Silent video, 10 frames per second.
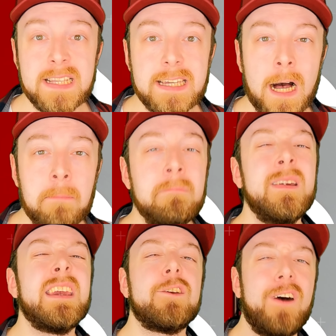man nicht haben,
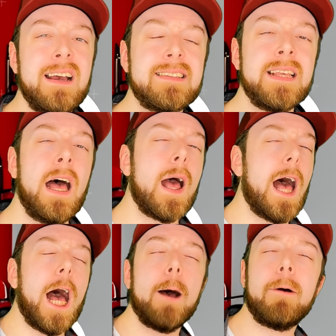ich weiß,
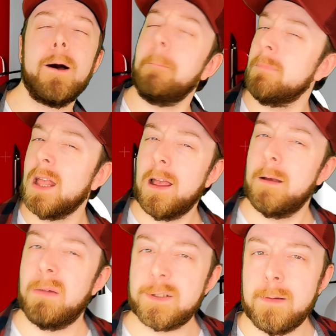aber
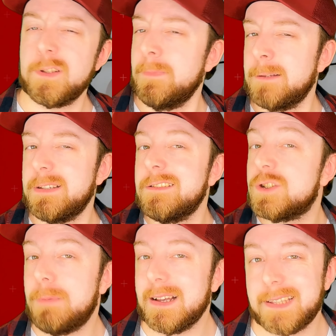manchmal muss man ein bisschen
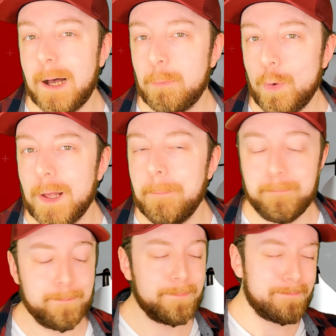Spaß haben, oder?
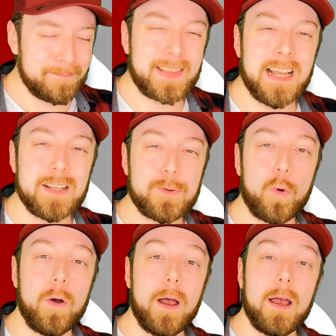
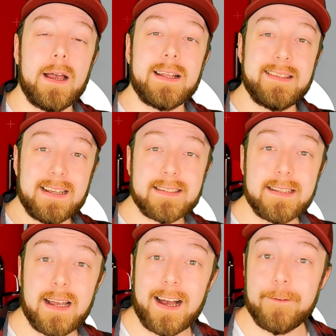So,
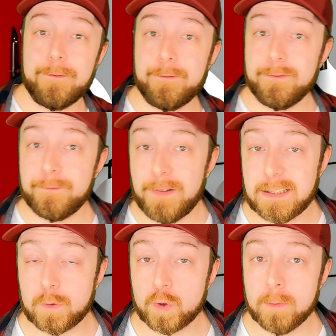das
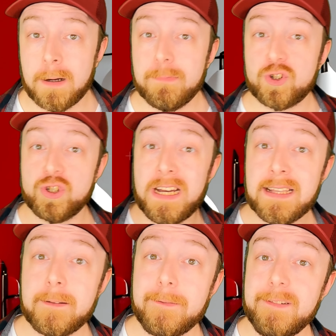weißt du schon mal
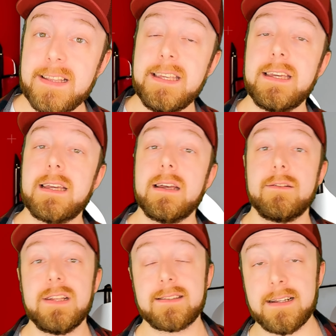Bescheid, wie, die,
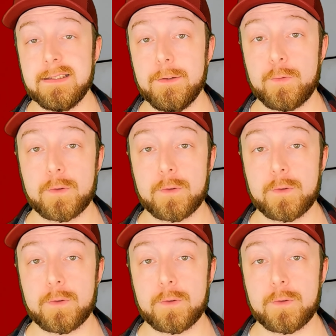wie das Ganze